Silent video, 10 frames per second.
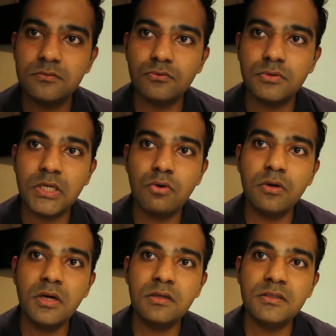तो क्या
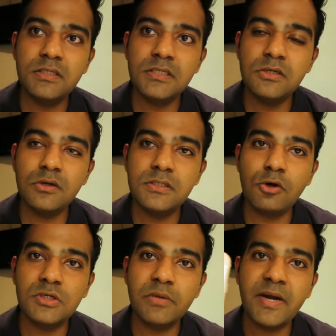होगा कि
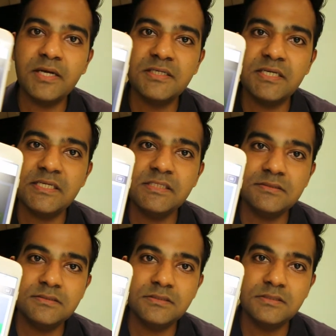ऑटोमेटिकली
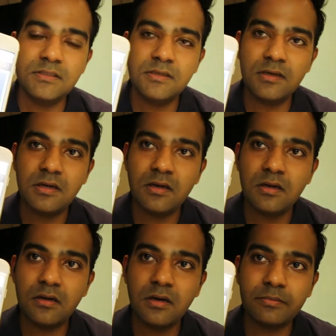
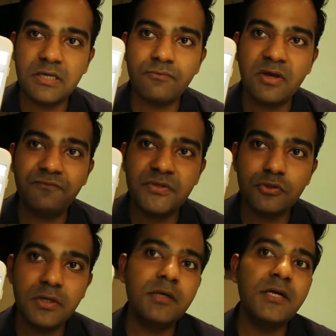आपका वाईफाई
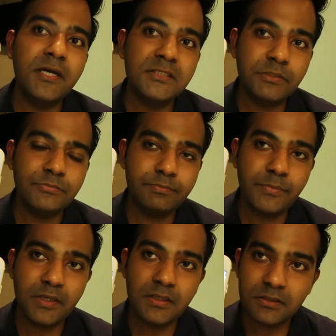जो कनेक्टेड है शिप
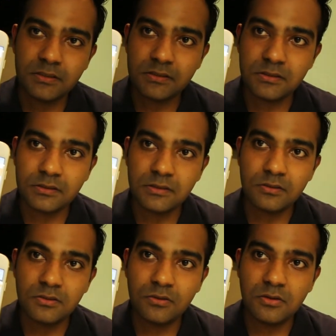पे
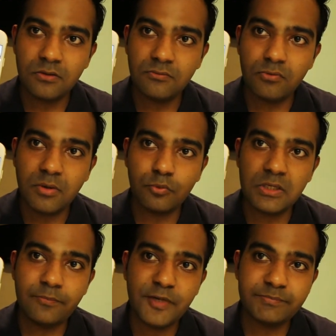वो आपको
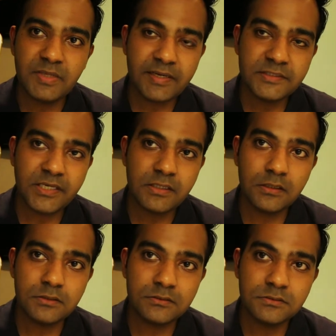ये पेज पर लेके जाएगा